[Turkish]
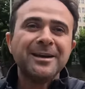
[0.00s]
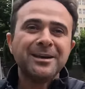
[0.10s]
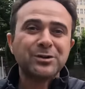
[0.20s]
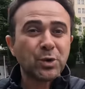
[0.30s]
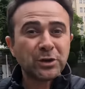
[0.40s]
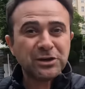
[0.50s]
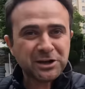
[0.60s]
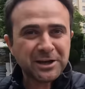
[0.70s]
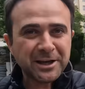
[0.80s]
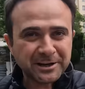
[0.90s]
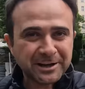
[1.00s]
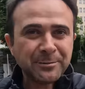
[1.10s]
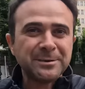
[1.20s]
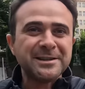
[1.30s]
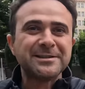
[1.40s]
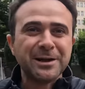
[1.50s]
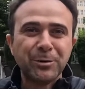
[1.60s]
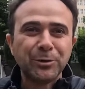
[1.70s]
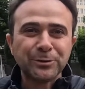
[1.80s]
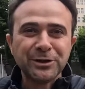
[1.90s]
e, çok işine yarayan bir sistem
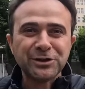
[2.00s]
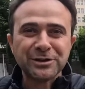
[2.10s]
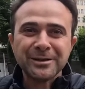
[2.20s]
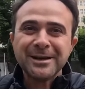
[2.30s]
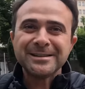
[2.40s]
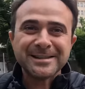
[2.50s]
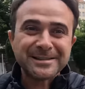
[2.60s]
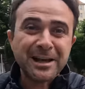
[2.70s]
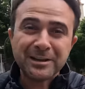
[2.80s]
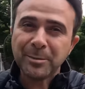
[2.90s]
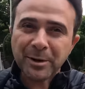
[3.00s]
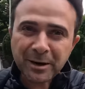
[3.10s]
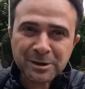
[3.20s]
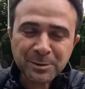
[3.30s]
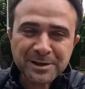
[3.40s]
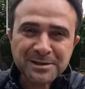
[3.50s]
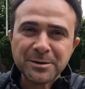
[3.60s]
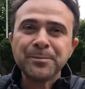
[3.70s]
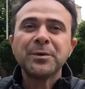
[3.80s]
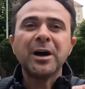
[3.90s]
olduğu için sizlerle de paylaşmak
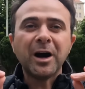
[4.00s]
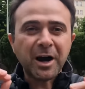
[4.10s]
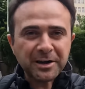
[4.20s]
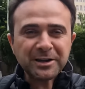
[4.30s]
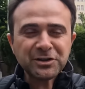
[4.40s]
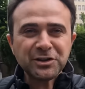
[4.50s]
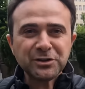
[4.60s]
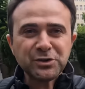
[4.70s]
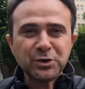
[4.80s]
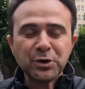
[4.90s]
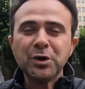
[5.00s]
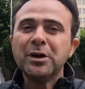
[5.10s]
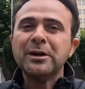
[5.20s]
istedim. Harika çalışıyor.